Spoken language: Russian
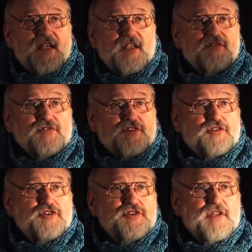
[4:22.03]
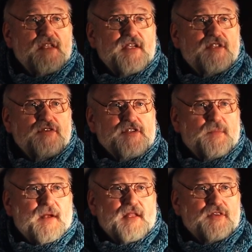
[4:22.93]
И уж точно никто из
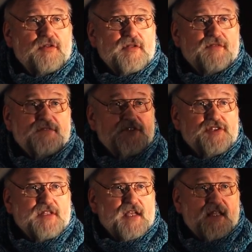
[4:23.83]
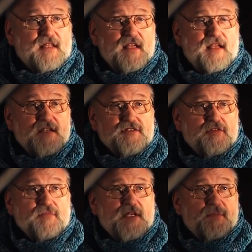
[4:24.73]
палеонтологов не считает, что
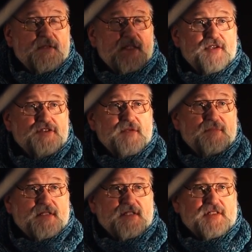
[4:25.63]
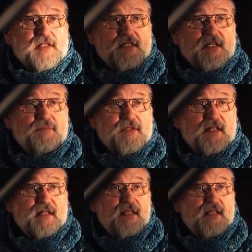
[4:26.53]
млекопитающие произошли от рептилий.